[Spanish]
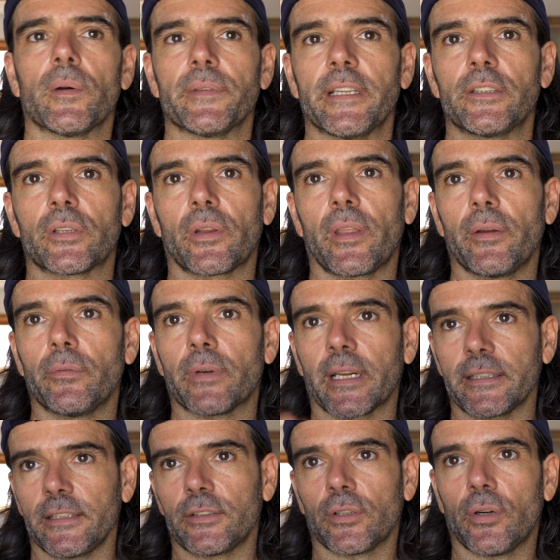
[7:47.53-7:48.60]
Dentro de un
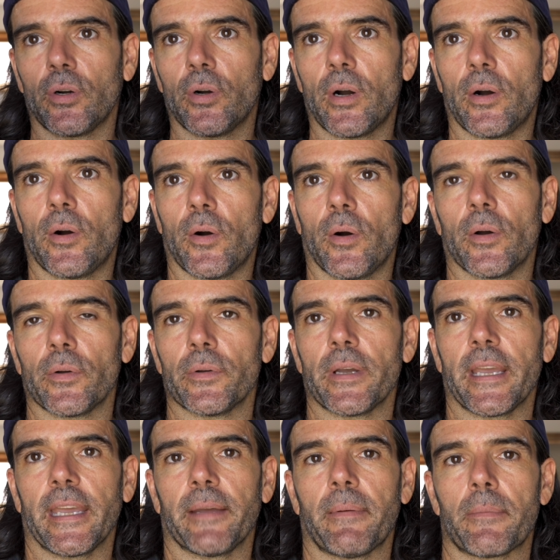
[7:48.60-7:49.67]
ratito
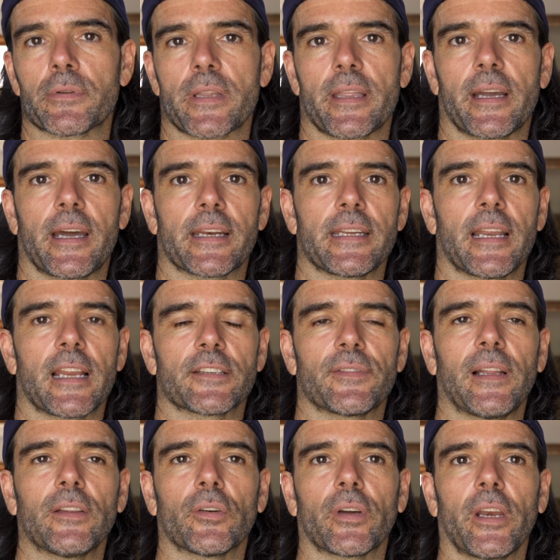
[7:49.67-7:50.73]
eh, vamos a dejar ya el
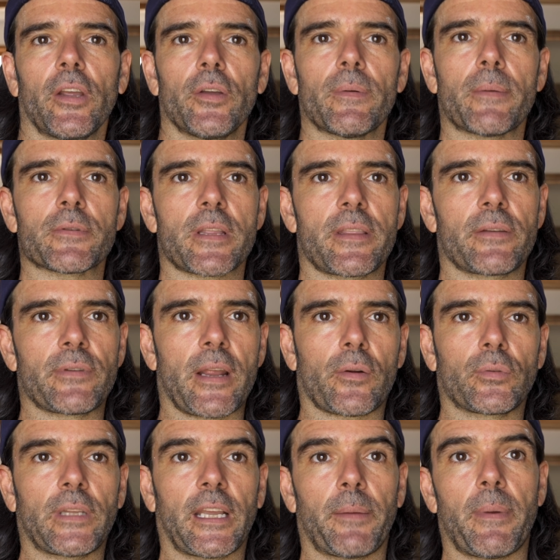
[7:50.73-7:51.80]
asfalto, creo, y vamos a hacer una
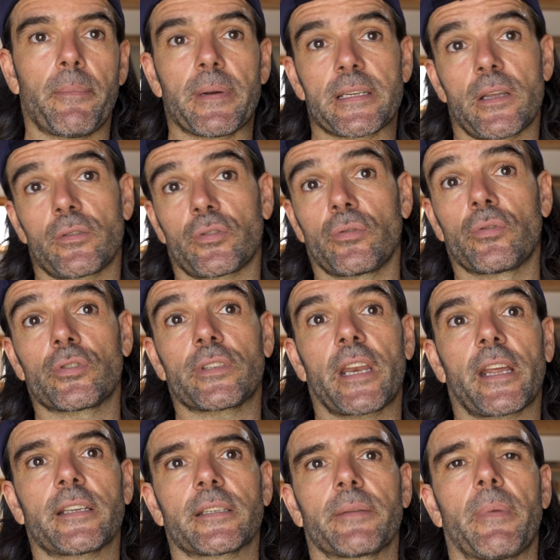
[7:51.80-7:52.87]
ruta que me han pasado. Son unos
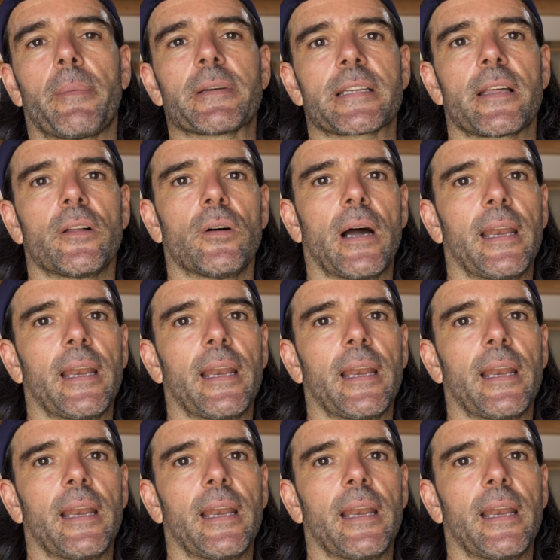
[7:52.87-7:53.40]
tracks que me ha pasado